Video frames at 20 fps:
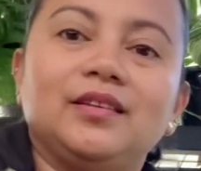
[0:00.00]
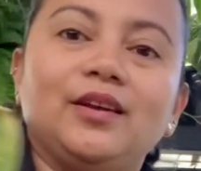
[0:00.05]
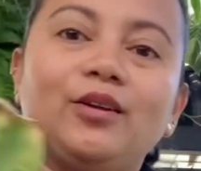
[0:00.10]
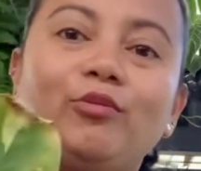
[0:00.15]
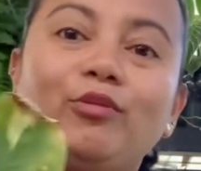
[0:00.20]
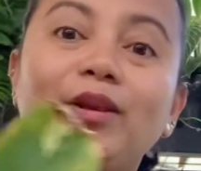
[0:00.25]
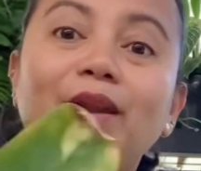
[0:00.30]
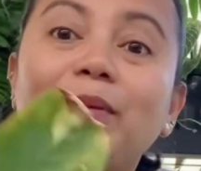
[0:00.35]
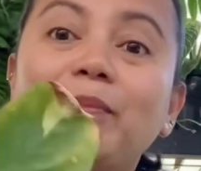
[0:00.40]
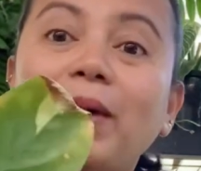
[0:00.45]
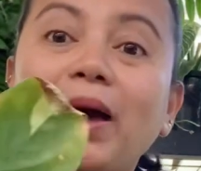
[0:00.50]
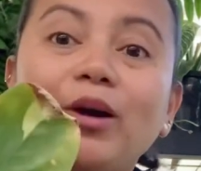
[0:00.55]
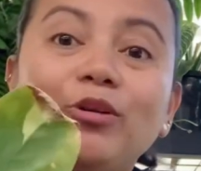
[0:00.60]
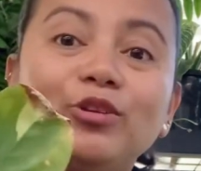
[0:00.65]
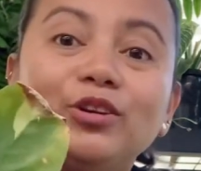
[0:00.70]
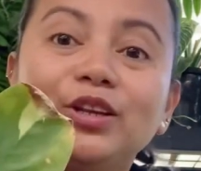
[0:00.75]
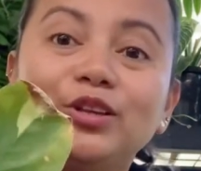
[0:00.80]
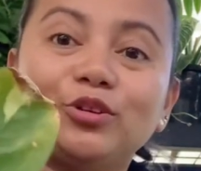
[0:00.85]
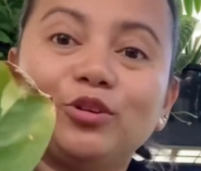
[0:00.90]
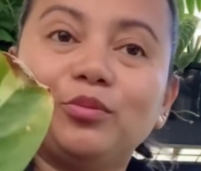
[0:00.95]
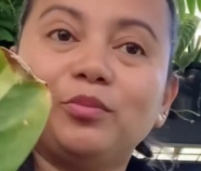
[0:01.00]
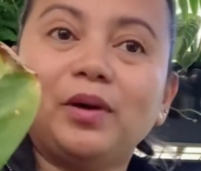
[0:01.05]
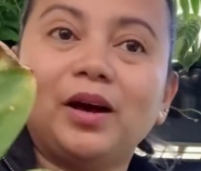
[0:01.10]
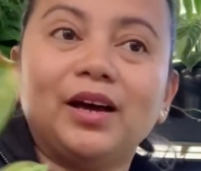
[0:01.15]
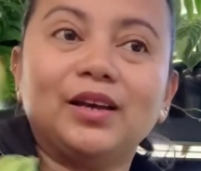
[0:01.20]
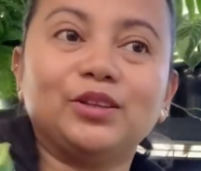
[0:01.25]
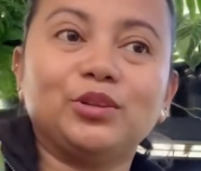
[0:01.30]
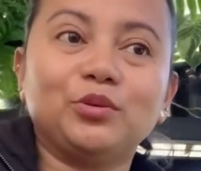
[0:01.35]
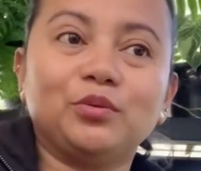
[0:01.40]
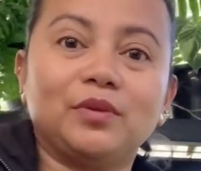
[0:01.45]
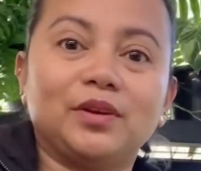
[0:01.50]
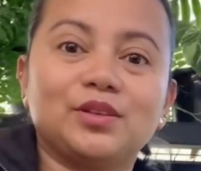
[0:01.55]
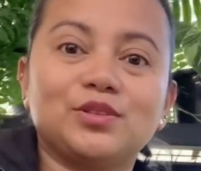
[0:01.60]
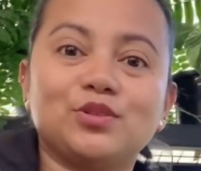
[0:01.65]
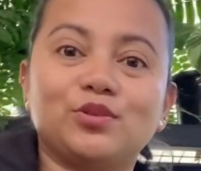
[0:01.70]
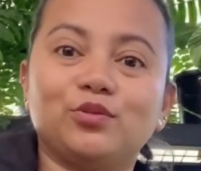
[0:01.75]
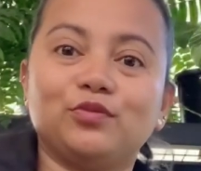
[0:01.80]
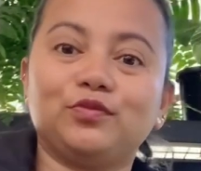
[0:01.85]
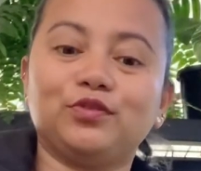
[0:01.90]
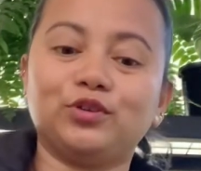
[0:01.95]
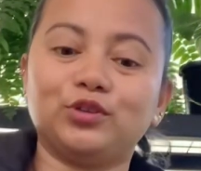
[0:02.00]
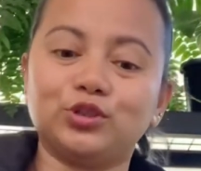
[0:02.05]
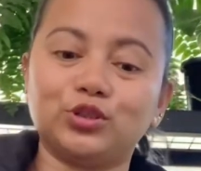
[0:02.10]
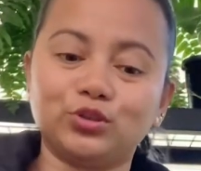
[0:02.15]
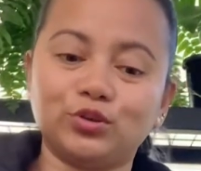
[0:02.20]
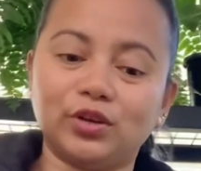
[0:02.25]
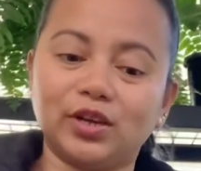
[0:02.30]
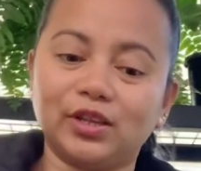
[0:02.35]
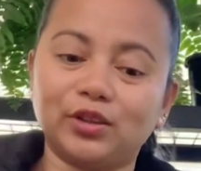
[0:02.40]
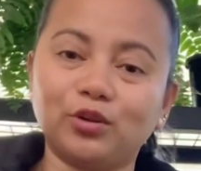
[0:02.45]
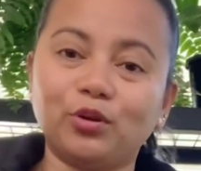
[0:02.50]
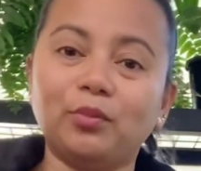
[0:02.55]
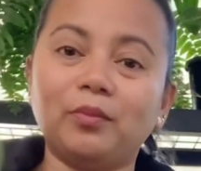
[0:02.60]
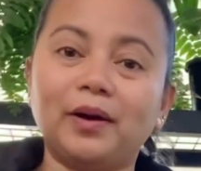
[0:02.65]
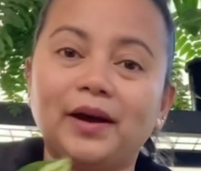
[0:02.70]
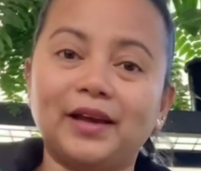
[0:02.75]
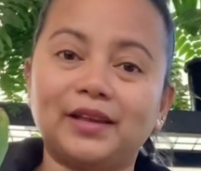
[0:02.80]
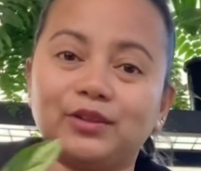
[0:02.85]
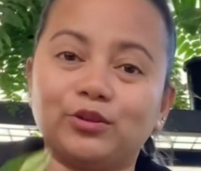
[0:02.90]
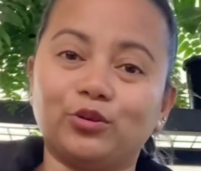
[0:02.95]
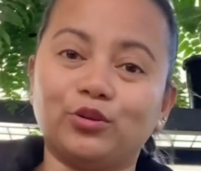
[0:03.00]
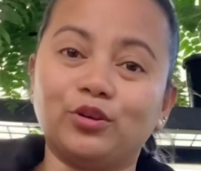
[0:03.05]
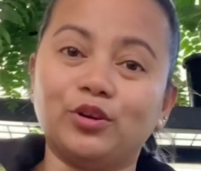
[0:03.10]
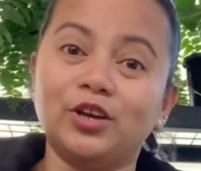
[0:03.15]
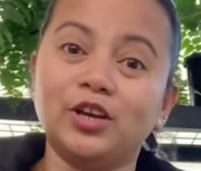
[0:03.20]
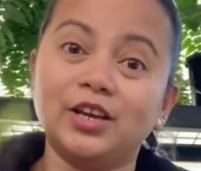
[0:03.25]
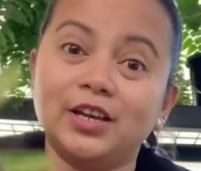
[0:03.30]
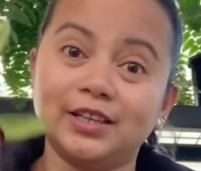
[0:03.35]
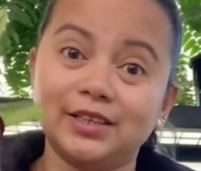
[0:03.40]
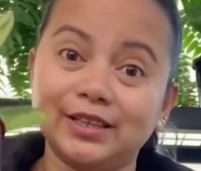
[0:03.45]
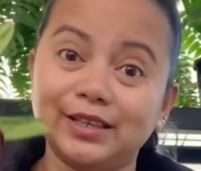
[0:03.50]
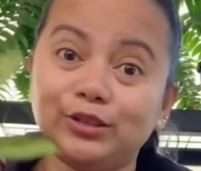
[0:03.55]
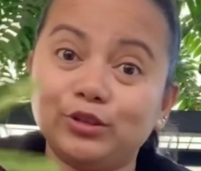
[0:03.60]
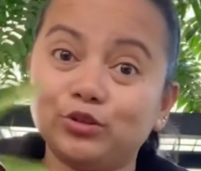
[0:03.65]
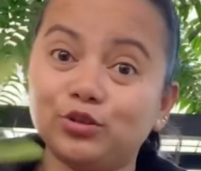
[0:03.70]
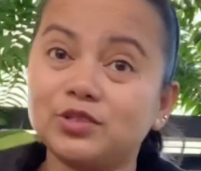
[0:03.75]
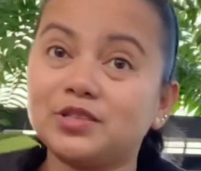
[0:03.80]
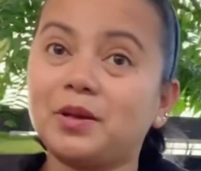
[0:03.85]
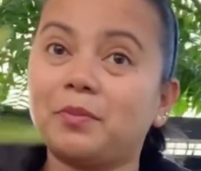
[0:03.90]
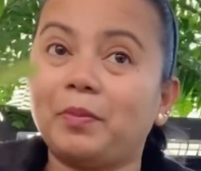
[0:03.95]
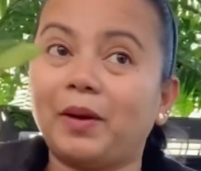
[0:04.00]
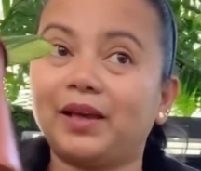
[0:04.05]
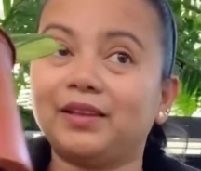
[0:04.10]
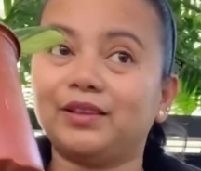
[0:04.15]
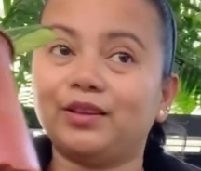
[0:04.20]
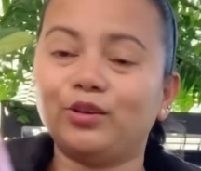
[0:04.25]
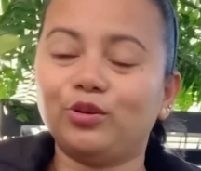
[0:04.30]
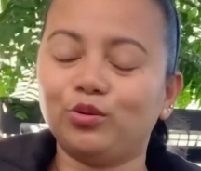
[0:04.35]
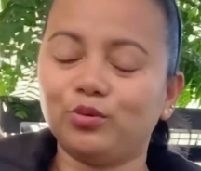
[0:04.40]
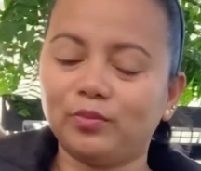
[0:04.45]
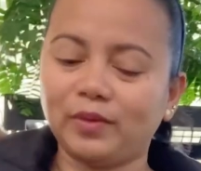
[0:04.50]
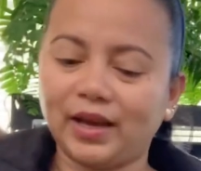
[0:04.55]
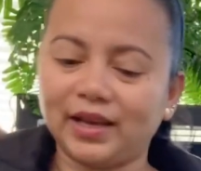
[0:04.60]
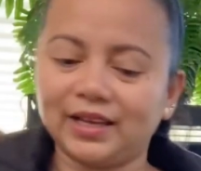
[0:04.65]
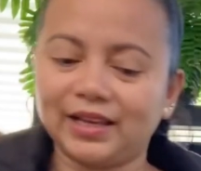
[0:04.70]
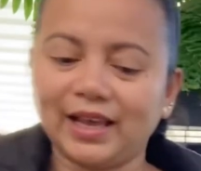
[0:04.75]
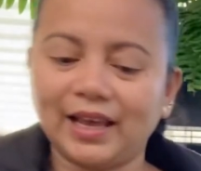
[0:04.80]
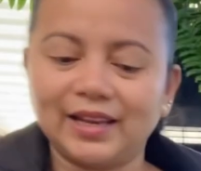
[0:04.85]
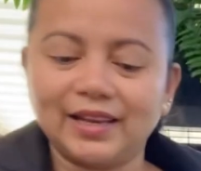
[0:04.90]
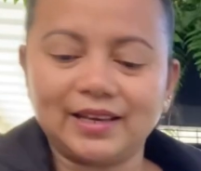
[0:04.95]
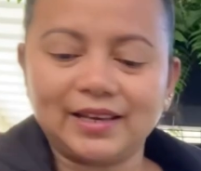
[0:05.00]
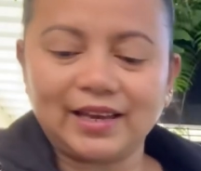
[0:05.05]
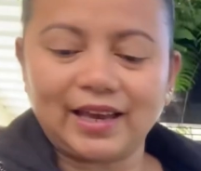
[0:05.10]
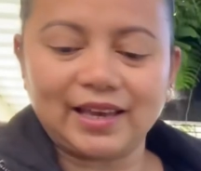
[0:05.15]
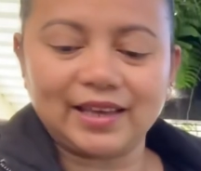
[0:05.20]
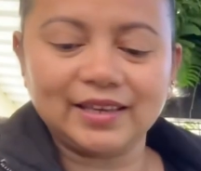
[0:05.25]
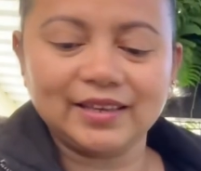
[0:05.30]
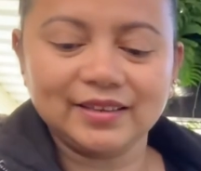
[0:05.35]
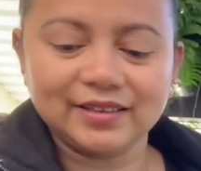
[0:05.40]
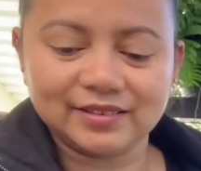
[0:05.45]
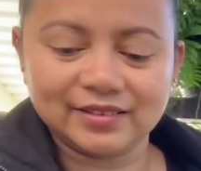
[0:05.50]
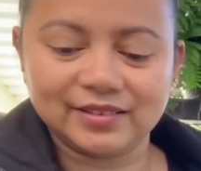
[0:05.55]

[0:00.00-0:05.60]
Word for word: Wala pa ako nitong mga to eh. So, for sure, itong mga to, dito to sa patio mailalagay.